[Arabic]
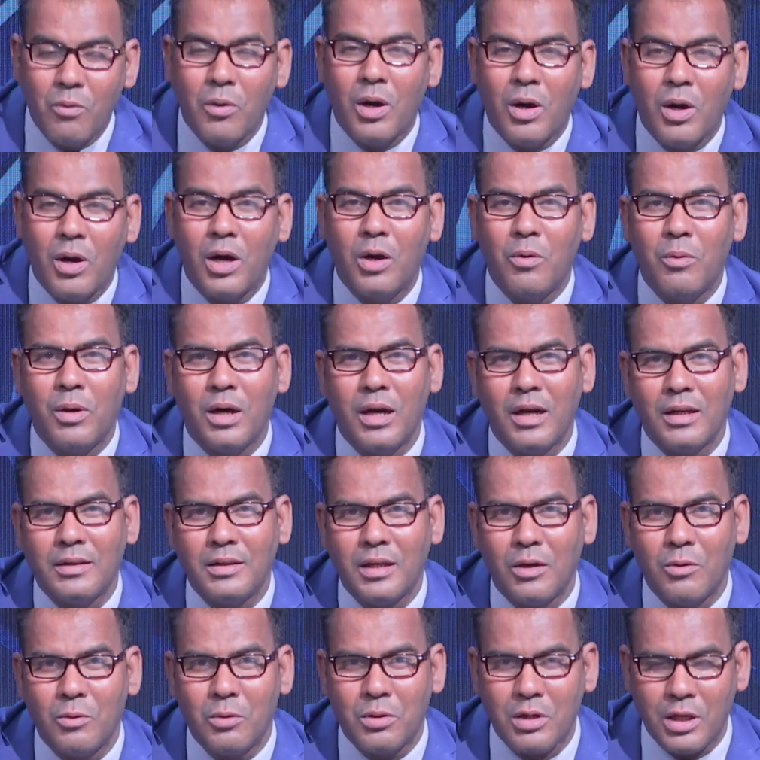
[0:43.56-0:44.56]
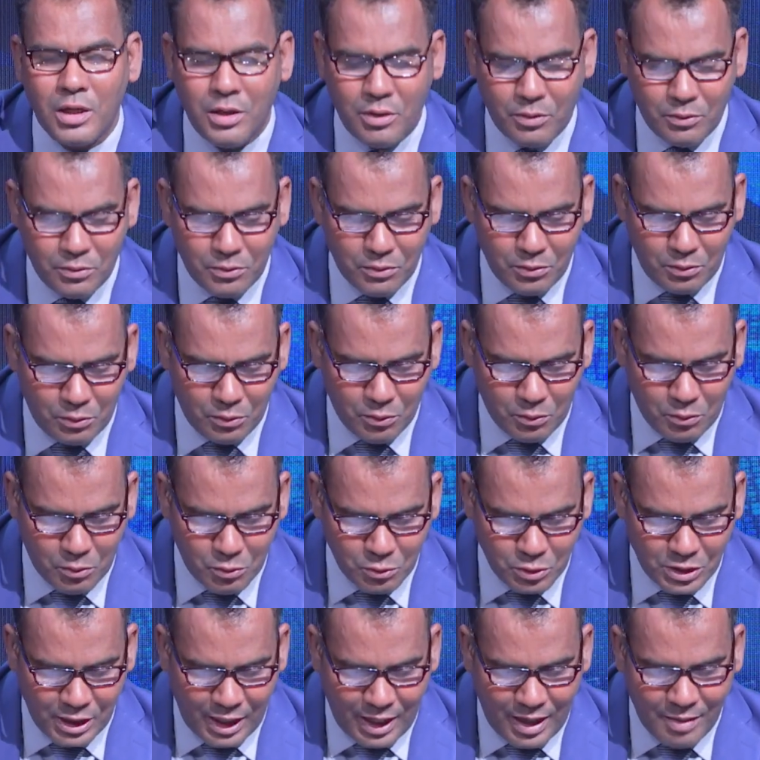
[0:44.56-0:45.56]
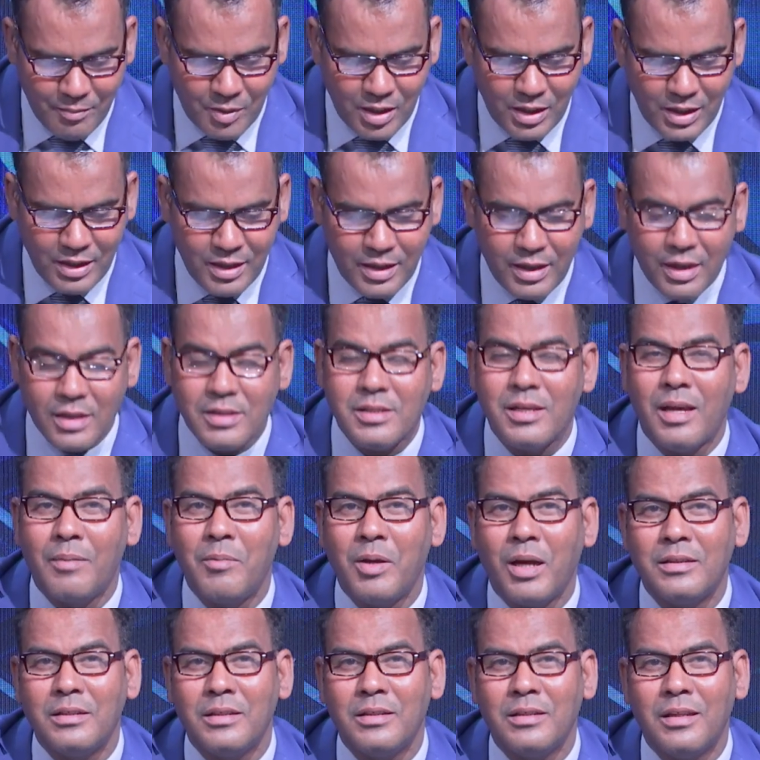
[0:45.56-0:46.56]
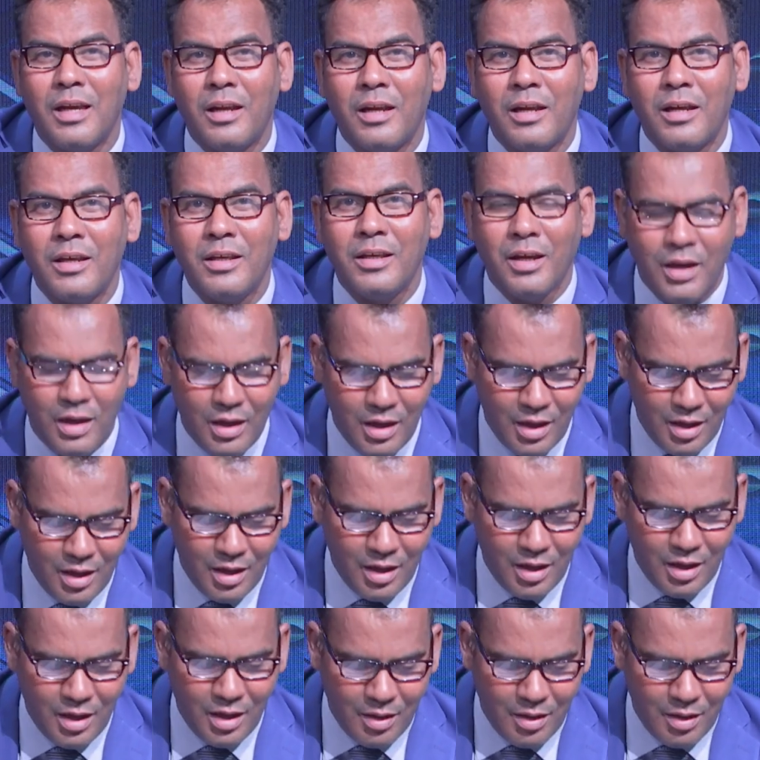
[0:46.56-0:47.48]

وهو توقيع عقود عمل كسابقة تاريخية